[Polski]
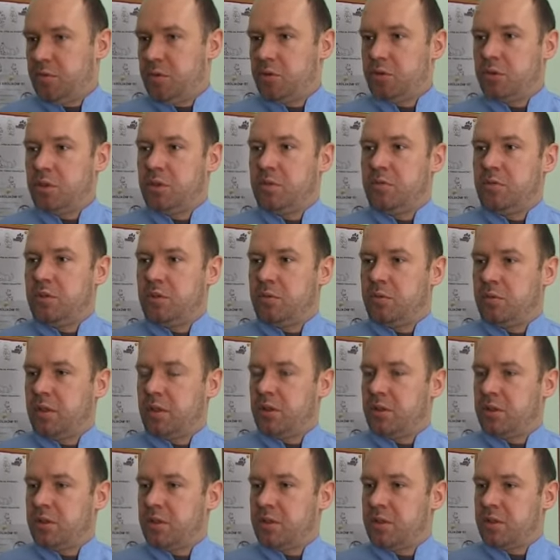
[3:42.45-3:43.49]
Jeżeli widzimy
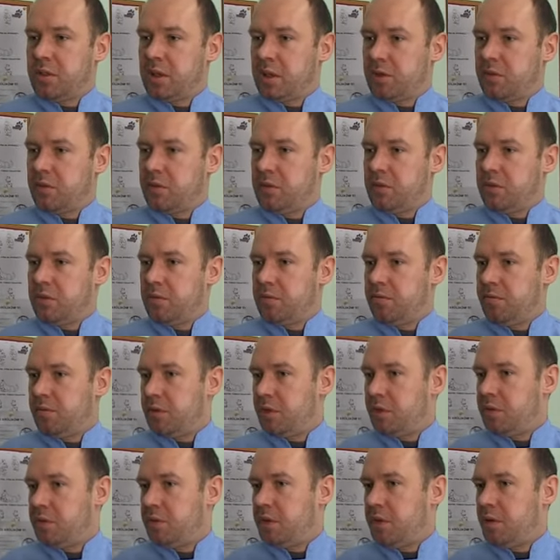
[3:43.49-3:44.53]
jakieś strasznie
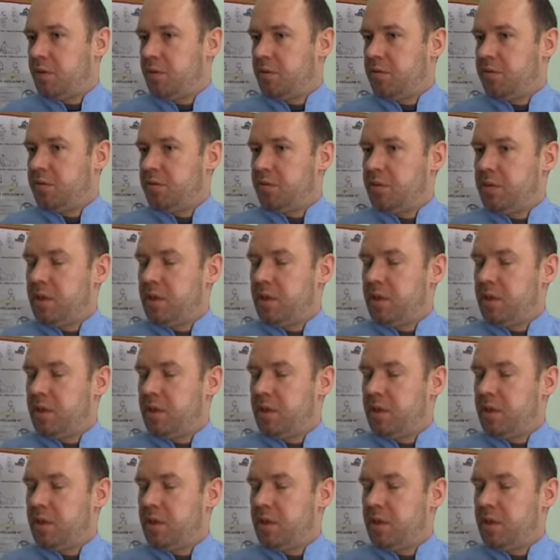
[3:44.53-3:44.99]
wynędzniałe